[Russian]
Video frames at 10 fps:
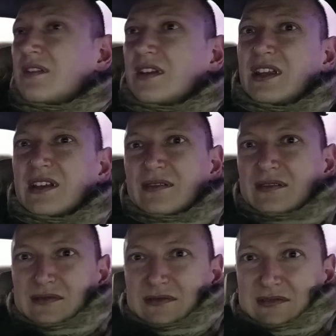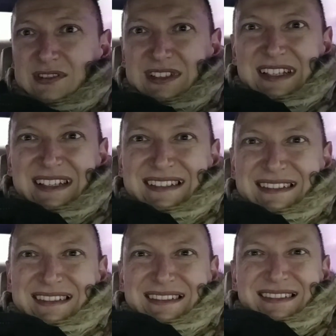И надо
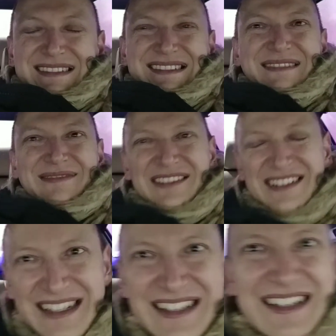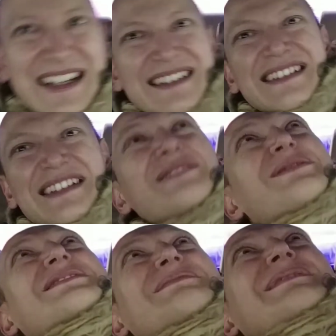немножко открыть
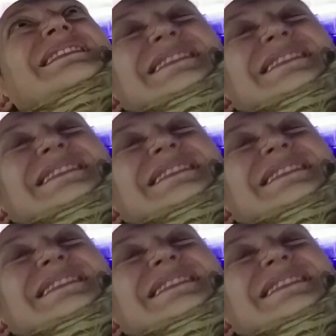люк, чтобы